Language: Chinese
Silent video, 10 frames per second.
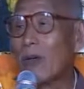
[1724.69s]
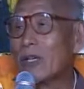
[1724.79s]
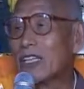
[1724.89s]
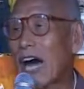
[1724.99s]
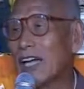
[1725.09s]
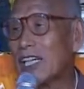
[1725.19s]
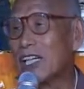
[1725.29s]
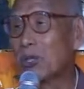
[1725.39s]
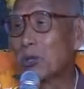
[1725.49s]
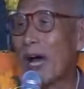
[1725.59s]
我就打
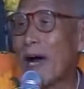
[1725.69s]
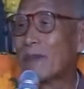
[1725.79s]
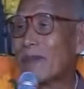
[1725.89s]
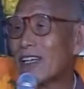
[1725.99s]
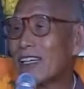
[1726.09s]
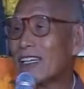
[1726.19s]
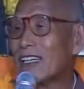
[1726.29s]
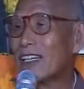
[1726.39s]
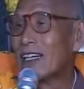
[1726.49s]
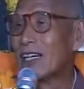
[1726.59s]
你一拳。
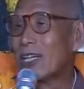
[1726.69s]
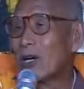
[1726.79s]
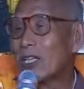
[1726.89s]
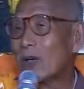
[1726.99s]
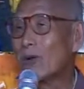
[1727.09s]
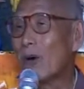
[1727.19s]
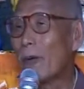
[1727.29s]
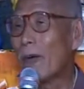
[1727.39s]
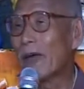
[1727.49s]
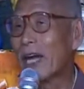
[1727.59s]
要因
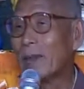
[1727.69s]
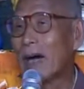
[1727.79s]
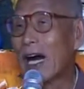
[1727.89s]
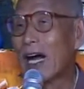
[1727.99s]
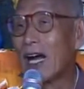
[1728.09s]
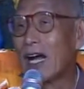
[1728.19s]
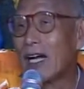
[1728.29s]
果报应吗？